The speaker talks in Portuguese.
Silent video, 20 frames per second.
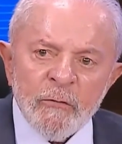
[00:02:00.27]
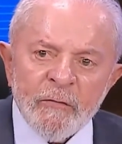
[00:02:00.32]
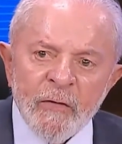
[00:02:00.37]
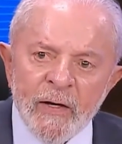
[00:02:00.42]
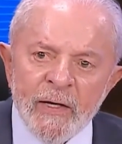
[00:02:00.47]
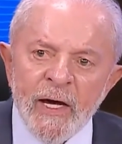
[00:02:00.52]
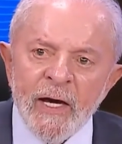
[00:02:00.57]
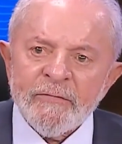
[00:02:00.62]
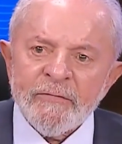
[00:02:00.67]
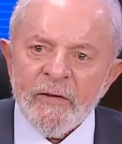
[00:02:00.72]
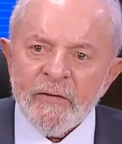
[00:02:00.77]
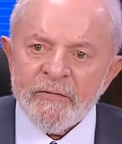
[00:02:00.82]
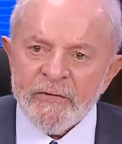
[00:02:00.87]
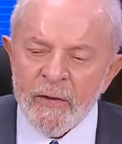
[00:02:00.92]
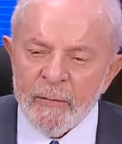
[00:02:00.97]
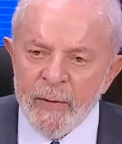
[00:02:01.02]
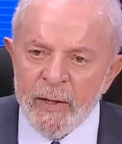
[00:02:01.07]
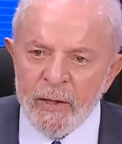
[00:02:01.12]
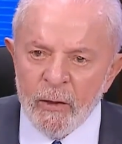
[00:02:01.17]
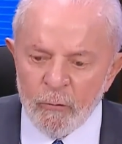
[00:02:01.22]
Eu falei esta
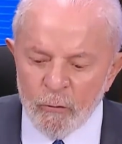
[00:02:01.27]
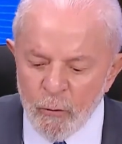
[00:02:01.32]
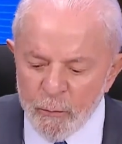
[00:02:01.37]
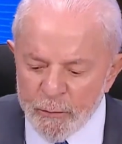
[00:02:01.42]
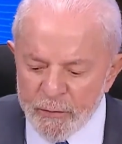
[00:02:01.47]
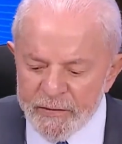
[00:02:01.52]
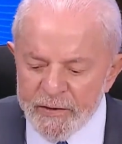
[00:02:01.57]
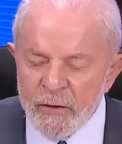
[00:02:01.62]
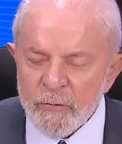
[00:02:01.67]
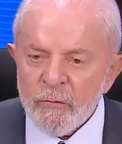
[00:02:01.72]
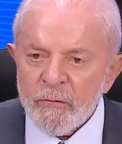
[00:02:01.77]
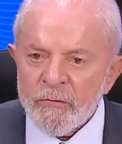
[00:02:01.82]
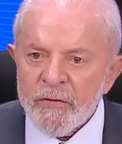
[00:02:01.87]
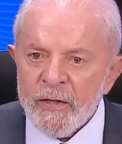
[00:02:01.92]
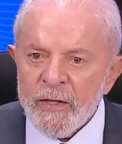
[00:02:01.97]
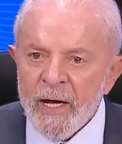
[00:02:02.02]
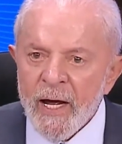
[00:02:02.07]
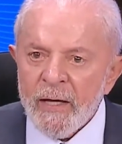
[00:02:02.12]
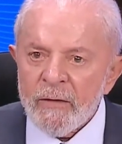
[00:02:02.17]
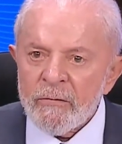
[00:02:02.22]
semana com o presidente do
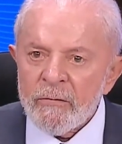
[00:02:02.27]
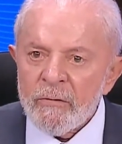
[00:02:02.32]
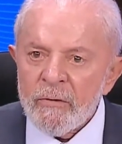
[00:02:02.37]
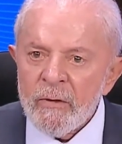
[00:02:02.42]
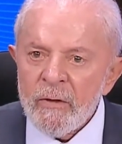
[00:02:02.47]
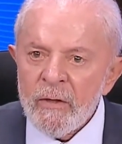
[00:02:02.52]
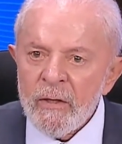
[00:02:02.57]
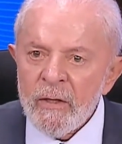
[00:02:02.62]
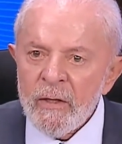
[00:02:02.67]
Senado.